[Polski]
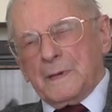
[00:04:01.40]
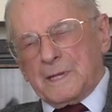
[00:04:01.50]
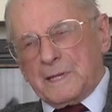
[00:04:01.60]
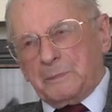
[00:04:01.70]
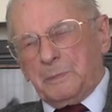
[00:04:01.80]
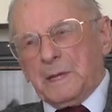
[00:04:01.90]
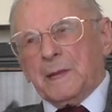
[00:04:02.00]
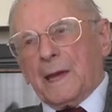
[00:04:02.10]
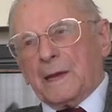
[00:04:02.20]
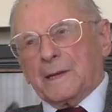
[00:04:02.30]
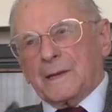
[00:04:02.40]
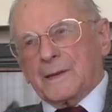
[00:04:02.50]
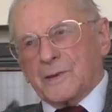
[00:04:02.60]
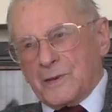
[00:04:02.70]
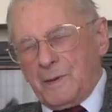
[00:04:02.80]
spinek
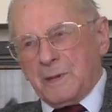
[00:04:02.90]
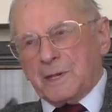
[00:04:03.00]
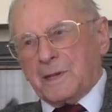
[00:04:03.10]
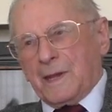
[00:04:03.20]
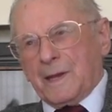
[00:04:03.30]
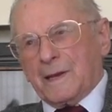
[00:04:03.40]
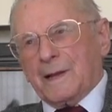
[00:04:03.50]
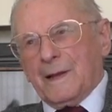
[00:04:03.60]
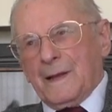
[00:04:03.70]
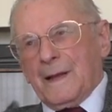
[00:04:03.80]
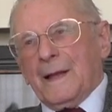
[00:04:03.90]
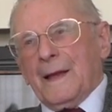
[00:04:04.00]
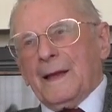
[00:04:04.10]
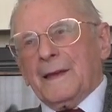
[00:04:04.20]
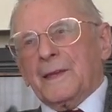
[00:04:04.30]
rzymskich
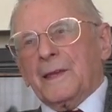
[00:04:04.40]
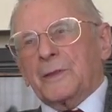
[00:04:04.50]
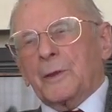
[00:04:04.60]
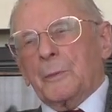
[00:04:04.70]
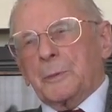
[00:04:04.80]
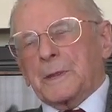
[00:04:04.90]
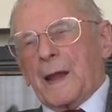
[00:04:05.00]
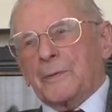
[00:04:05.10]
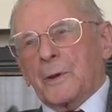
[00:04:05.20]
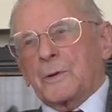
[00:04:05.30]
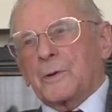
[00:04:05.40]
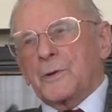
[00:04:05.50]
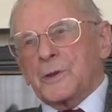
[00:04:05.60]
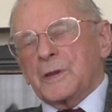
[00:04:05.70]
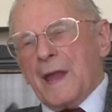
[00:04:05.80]
e, i to potrafią
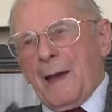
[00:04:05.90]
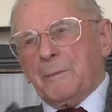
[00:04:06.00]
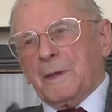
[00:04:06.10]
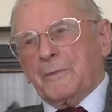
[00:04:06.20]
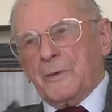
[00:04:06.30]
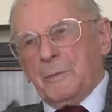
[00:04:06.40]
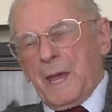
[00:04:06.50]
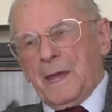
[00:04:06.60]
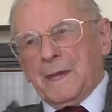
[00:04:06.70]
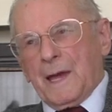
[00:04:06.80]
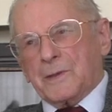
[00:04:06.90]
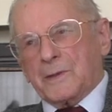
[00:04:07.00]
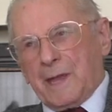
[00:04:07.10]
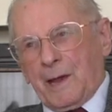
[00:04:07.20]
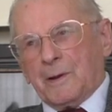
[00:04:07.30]
godzinami
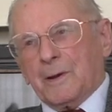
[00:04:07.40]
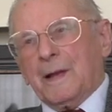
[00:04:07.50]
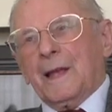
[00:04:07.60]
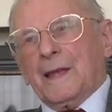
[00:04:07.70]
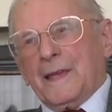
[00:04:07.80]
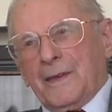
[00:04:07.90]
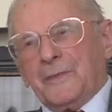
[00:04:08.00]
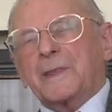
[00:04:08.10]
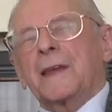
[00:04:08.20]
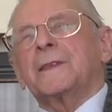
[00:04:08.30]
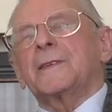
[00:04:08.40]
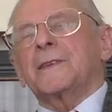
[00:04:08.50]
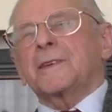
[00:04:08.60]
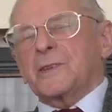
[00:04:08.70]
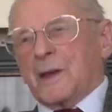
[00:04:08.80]
wymieniać tego i wtedy
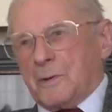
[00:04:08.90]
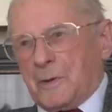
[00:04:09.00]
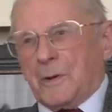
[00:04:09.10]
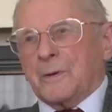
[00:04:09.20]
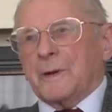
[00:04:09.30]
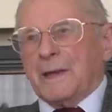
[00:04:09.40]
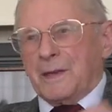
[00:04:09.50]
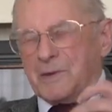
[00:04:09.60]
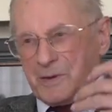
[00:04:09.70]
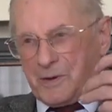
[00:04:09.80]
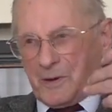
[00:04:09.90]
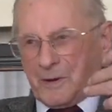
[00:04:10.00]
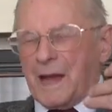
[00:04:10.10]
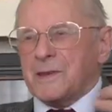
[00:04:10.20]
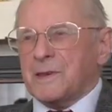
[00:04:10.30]
się szanują, jeśli się
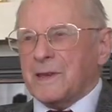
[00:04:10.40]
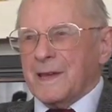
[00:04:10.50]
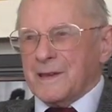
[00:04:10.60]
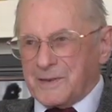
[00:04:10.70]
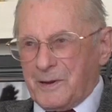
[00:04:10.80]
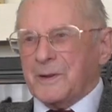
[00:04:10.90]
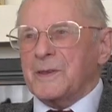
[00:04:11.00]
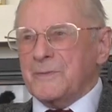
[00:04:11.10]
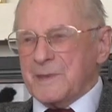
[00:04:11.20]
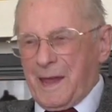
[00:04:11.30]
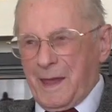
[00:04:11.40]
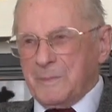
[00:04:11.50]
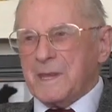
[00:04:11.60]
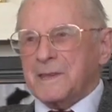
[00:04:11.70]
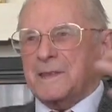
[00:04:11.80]
okaże, że oni
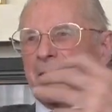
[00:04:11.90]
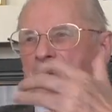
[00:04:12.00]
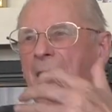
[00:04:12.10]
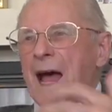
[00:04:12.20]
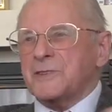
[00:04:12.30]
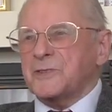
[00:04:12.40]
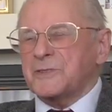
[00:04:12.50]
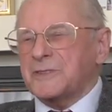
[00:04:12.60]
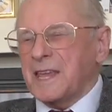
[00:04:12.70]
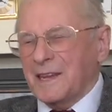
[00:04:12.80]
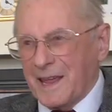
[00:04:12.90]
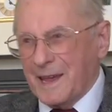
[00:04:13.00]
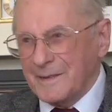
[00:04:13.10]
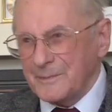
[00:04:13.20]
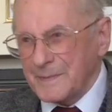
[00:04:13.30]
wzajemnie znają aż
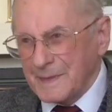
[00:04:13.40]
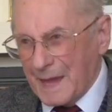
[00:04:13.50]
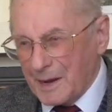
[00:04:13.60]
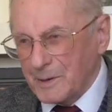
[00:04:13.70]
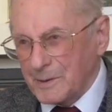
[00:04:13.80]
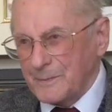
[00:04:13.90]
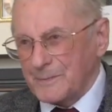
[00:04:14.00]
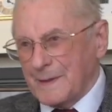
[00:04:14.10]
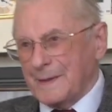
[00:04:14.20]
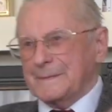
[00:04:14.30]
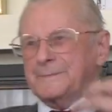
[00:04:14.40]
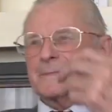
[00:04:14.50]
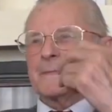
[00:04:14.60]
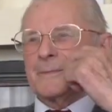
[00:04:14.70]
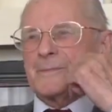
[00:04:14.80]
tyle tego.
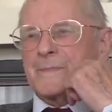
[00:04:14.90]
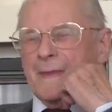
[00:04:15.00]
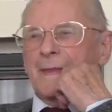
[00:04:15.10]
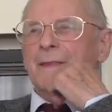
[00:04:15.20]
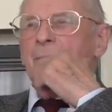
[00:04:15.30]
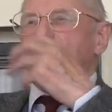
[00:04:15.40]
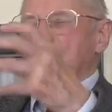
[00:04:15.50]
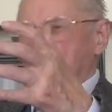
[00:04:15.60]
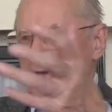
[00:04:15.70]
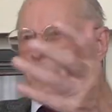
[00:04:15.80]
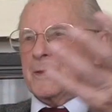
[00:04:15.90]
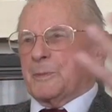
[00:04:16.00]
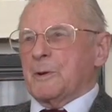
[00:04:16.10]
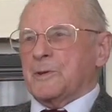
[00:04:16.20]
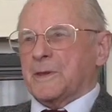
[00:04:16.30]
No nie tylko z
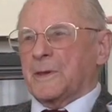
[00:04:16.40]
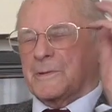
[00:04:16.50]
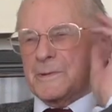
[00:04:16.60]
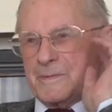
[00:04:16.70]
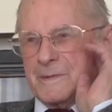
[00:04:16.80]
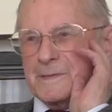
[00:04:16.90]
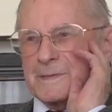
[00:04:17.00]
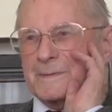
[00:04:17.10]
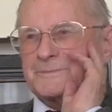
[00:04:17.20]
Polski oczywiście